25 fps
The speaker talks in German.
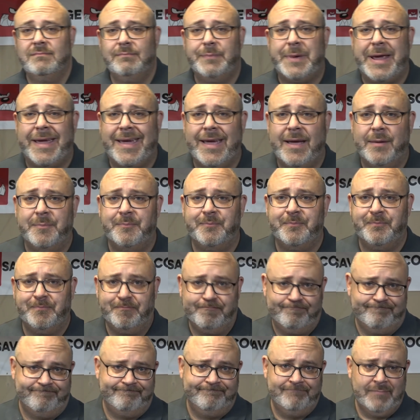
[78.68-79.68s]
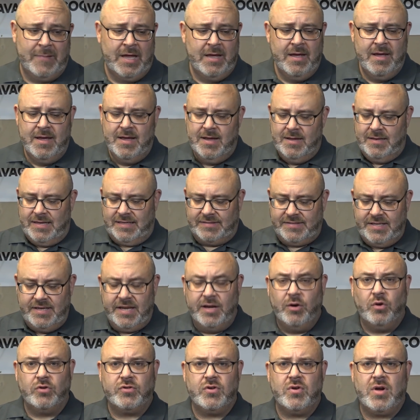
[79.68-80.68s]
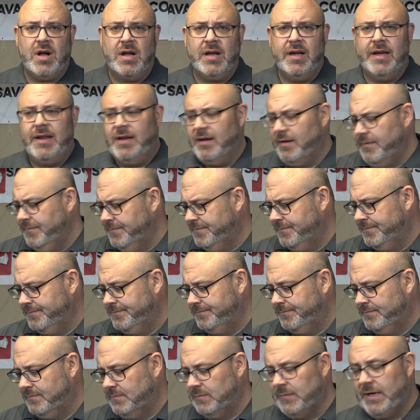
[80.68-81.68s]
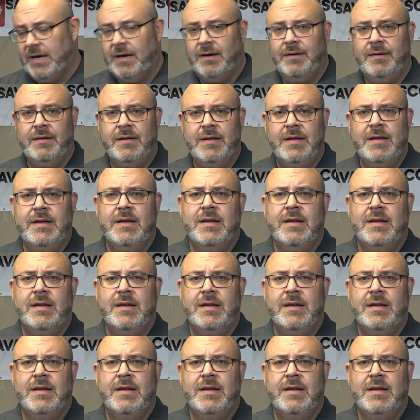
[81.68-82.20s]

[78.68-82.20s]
BGM. Das sind die Lusso-Gangräder. Ja.